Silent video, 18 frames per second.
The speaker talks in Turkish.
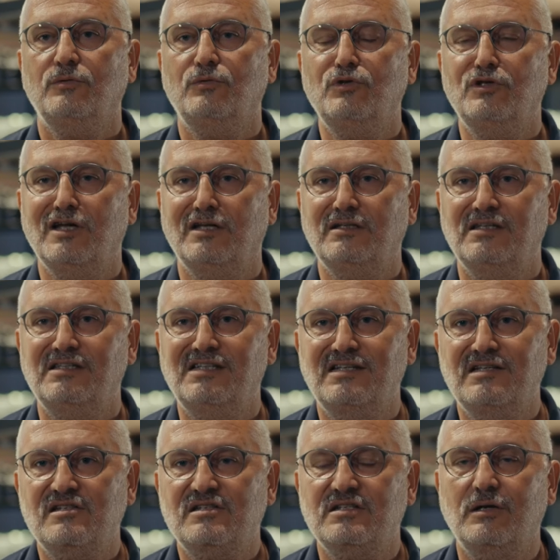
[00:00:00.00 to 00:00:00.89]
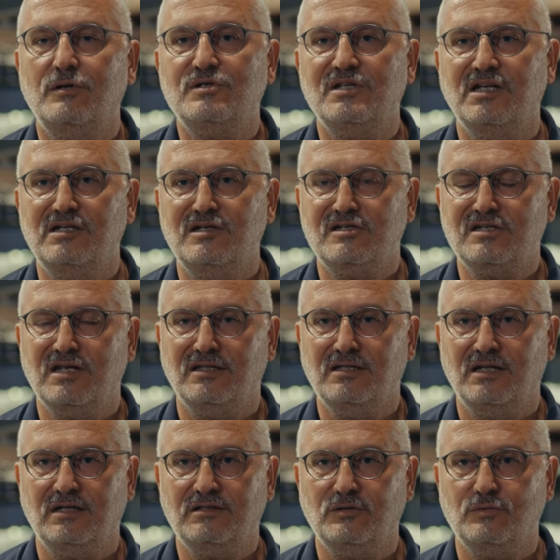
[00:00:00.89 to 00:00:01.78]
dünyada denizler özel
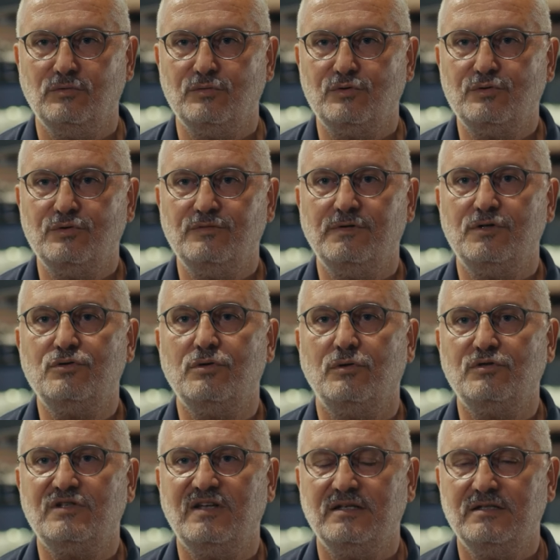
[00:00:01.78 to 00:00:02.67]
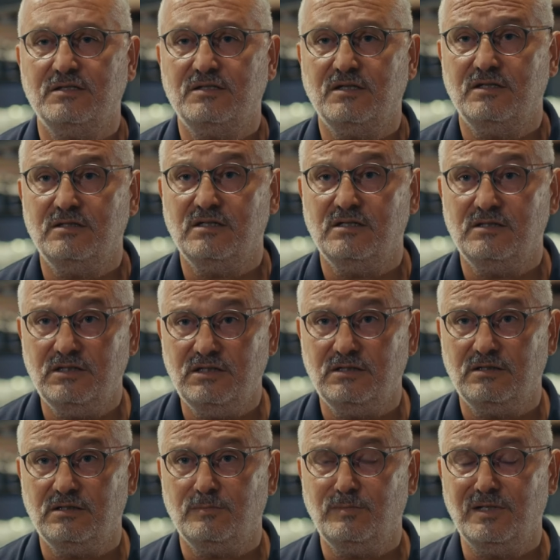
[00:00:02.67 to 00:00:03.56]
insanlardan oluşur ve çok fazla sayıda
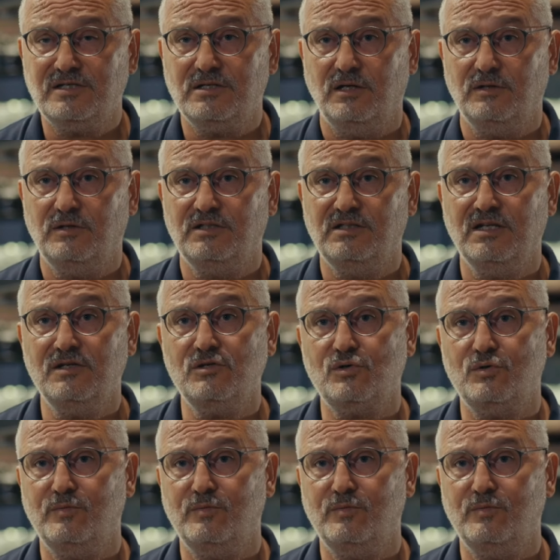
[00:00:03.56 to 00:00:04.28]
değildir. Mesela deniz